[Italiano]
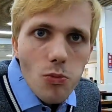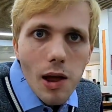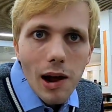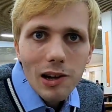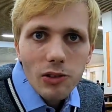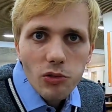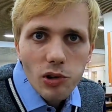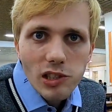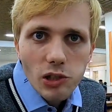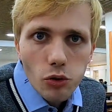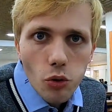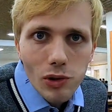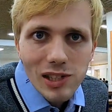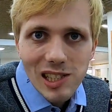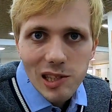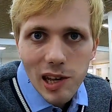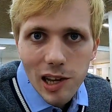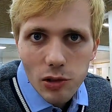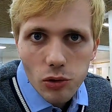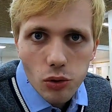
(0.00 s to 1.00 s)
Addirittura
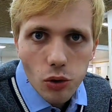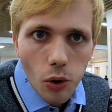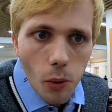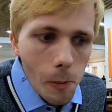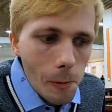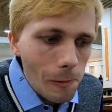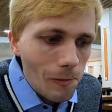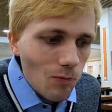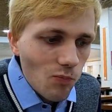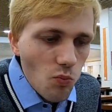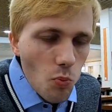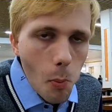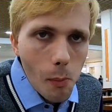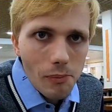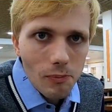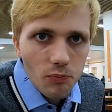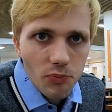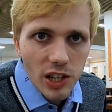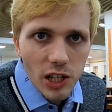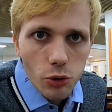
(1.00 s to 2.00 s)
adesso
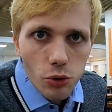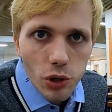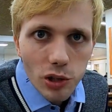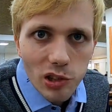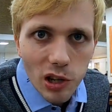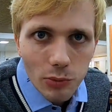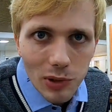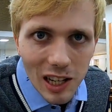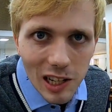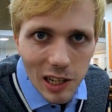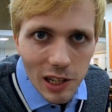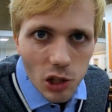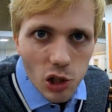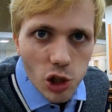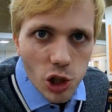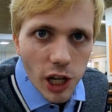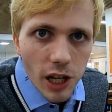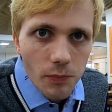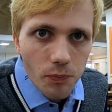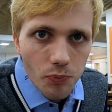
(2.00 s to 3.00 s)
è uscita una
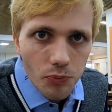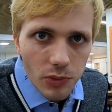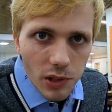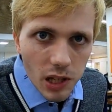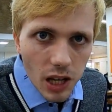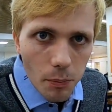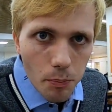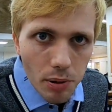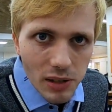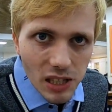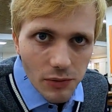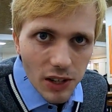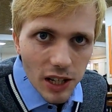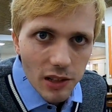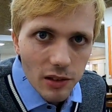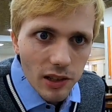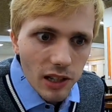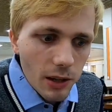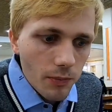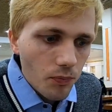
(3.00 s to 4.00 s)
legge che
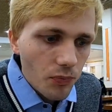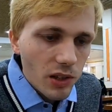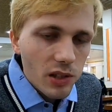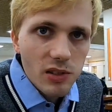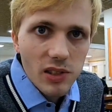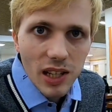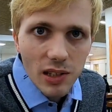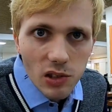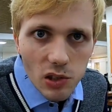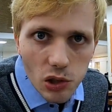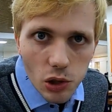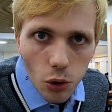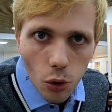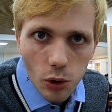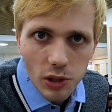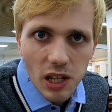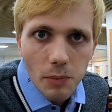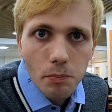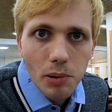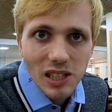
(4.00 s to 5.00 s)
prevede
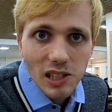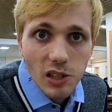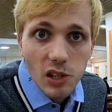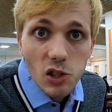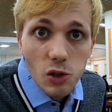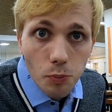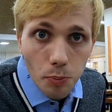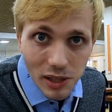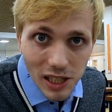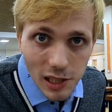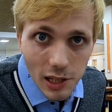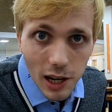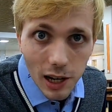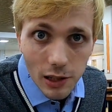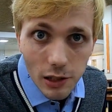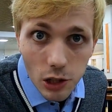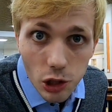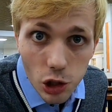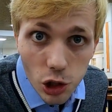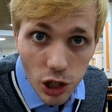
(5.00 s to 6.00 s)
sanzioni per chi spreca
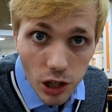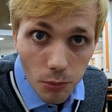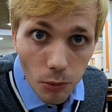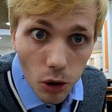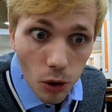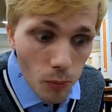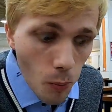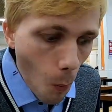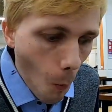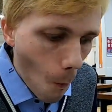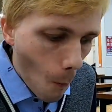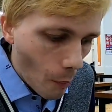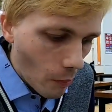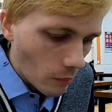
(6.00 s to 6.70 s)
il cibo.